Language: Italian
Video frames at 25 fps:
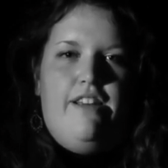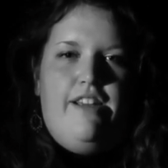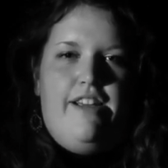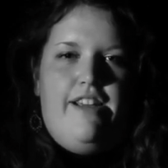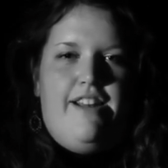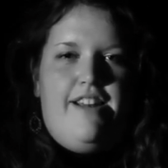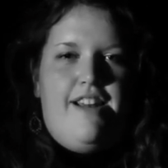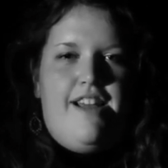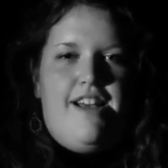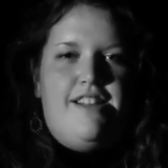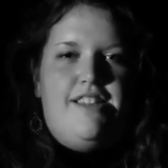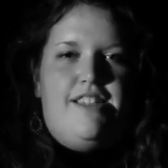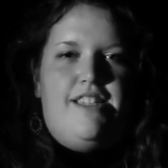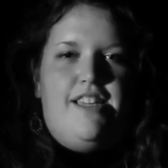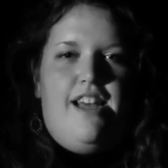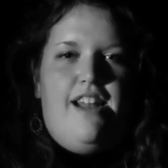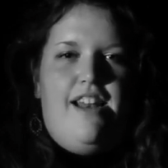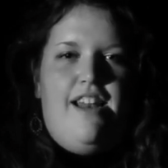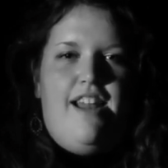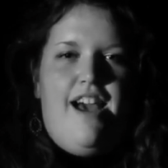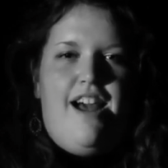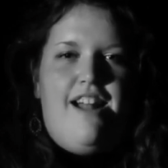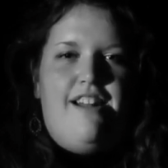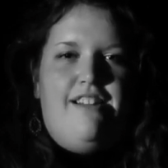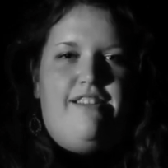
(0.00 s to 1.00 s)
innanzi
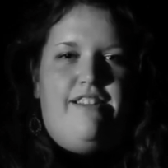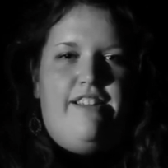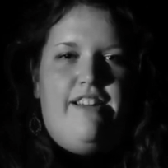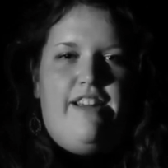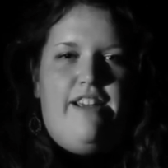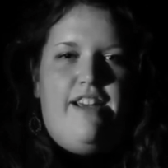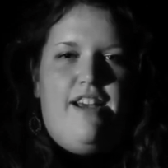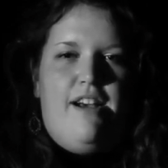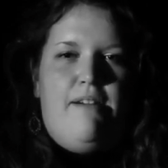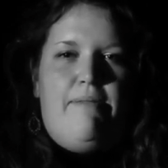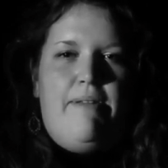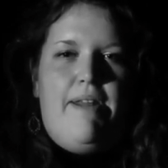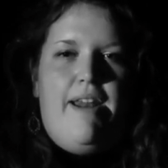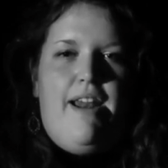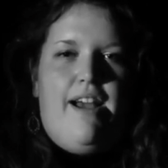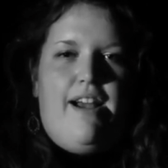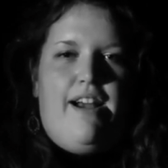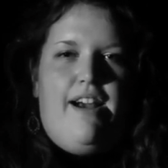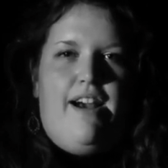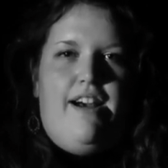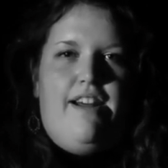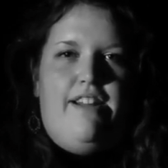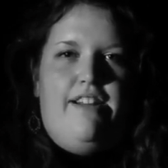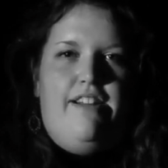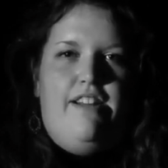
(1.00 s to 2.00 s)
agli altri aprì
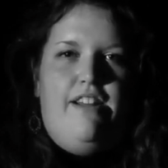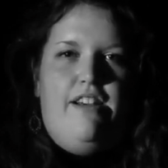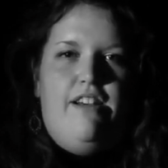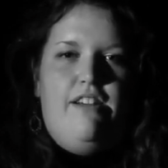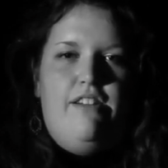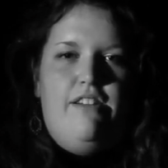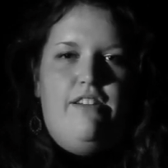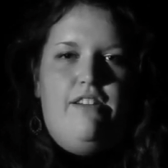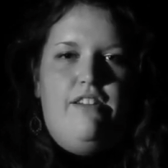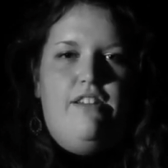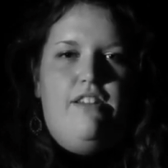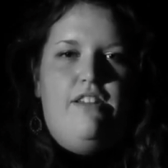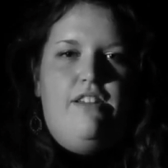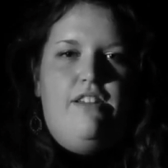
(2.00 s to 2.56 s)
la canna